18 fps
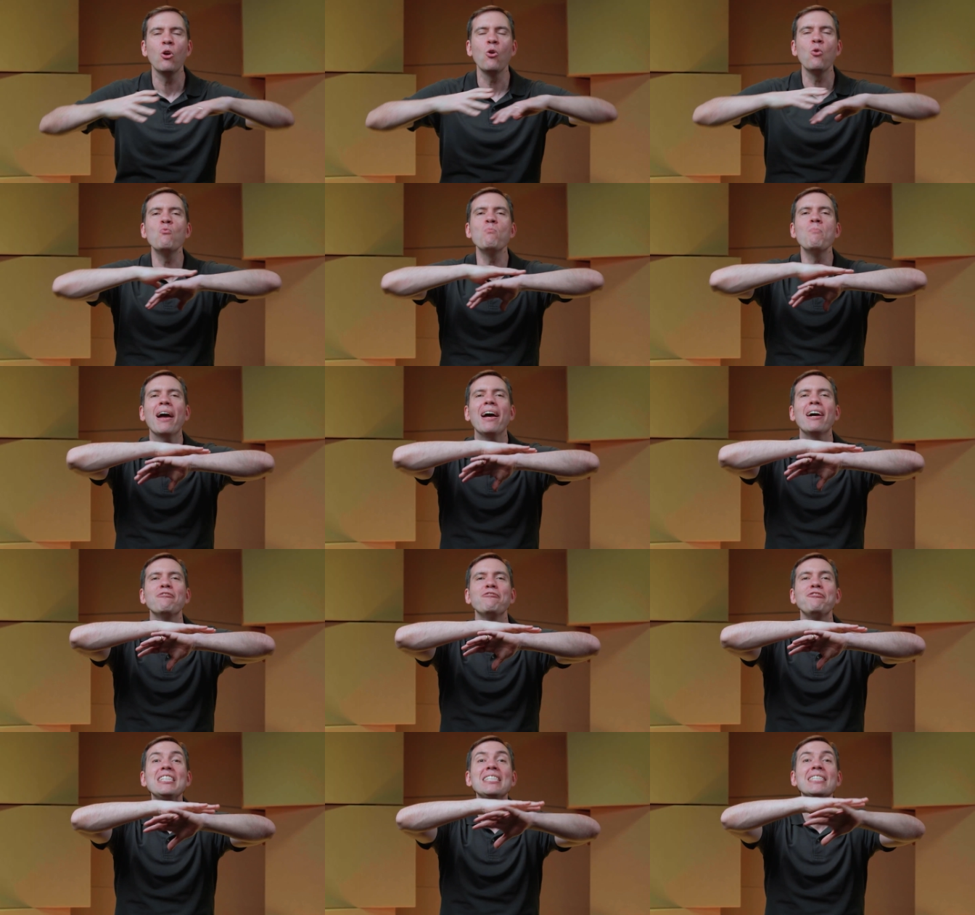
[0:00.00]
uma
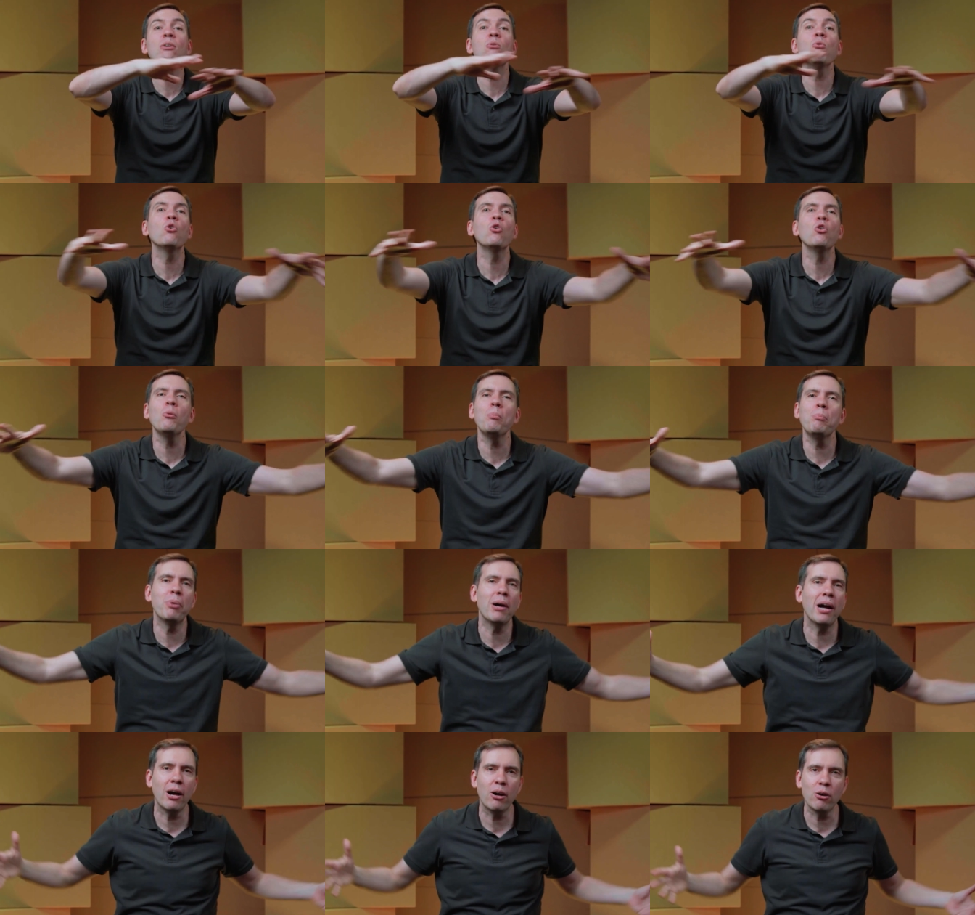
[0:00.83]
visão
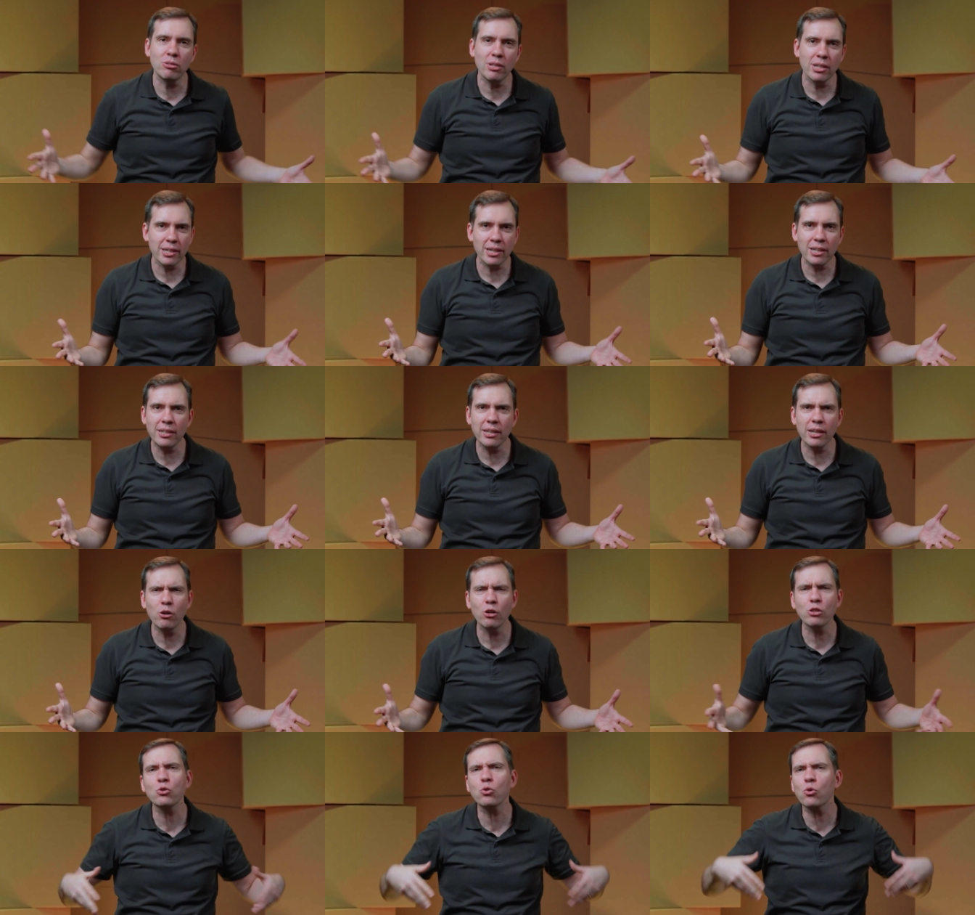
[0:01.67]
global daquele
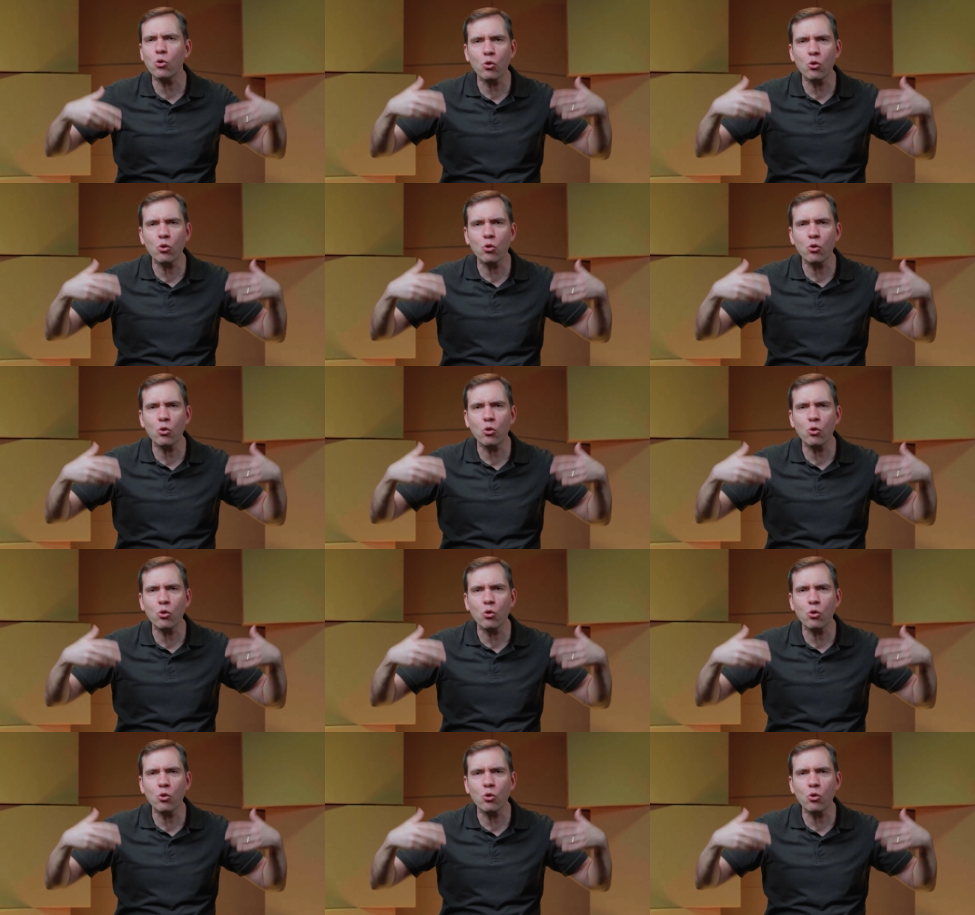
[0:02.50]
negócio,